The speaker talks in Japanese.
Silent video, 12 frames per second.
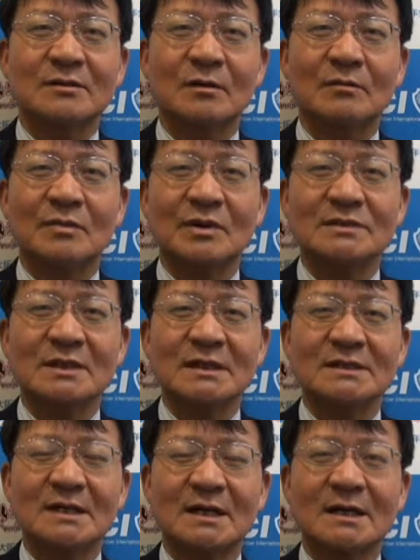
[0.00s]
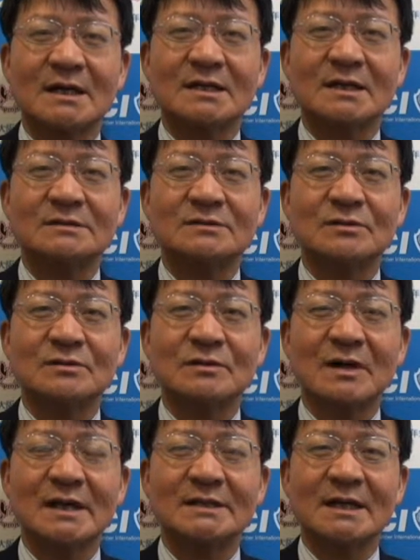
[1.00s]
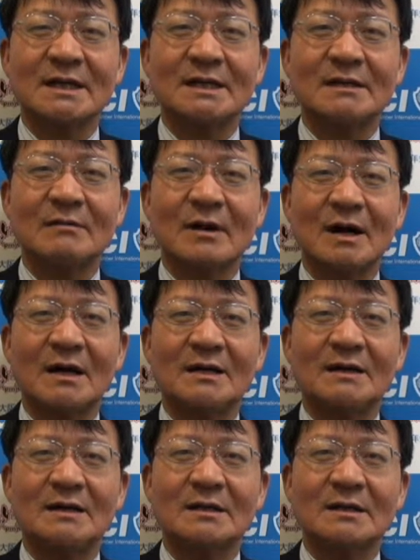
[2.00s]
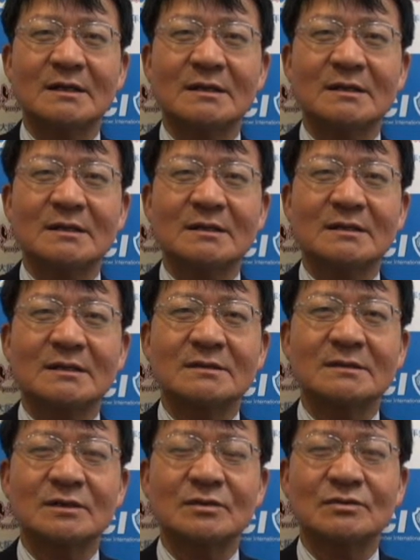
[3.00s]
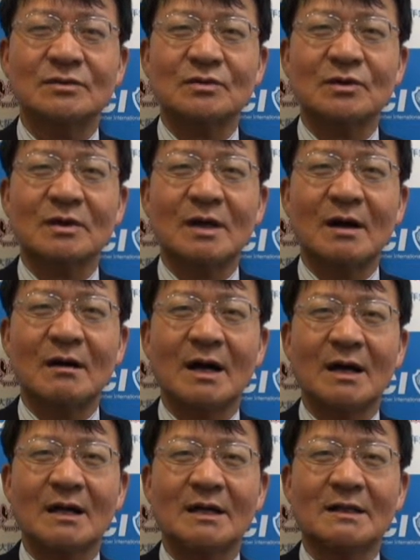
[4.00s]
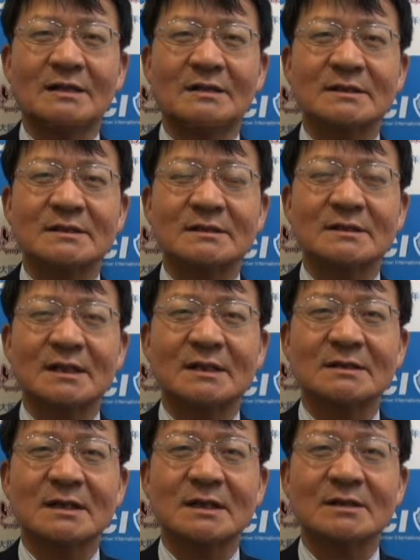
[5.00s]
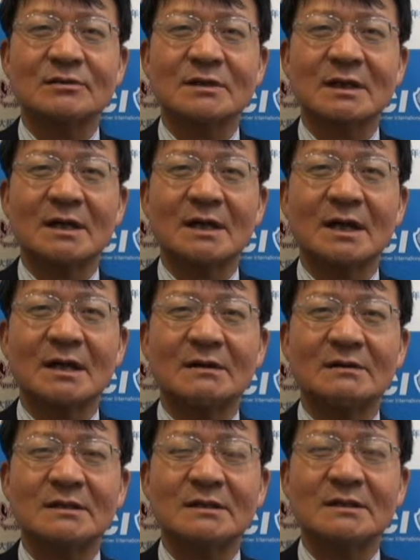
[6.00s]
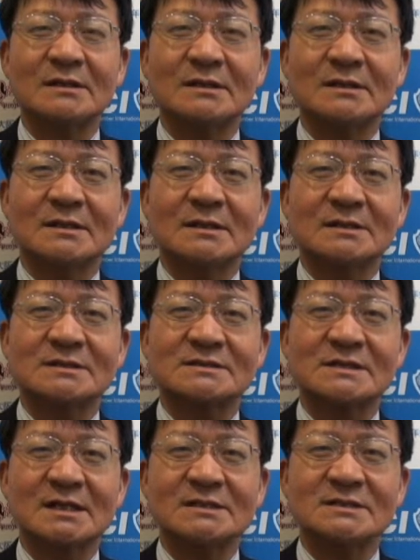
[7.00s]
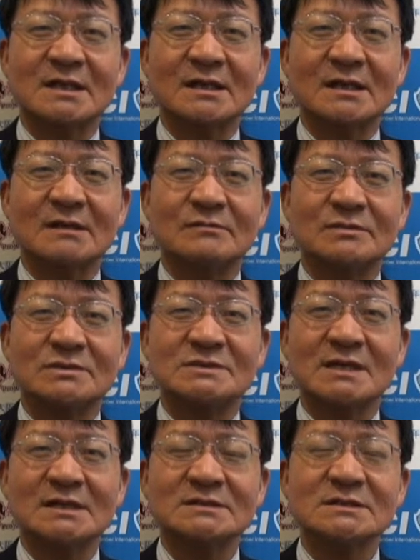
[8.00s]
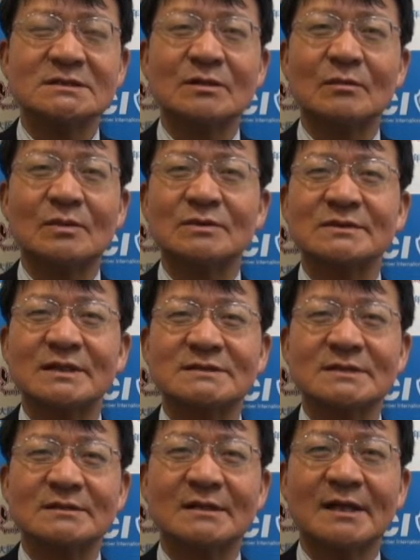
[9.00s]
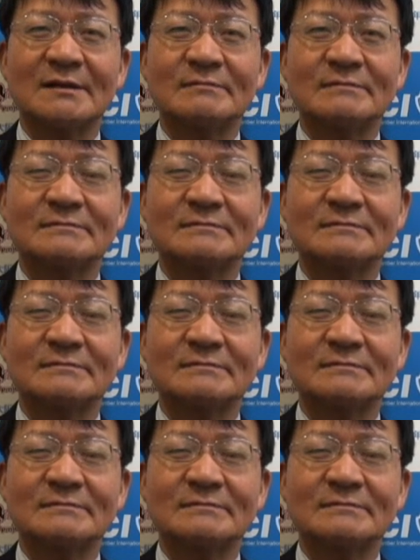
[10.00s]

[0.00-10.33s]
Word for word: 根本的な改革を加えなければ日本の国家はなかなかこれから再生難しいと思うんですよね。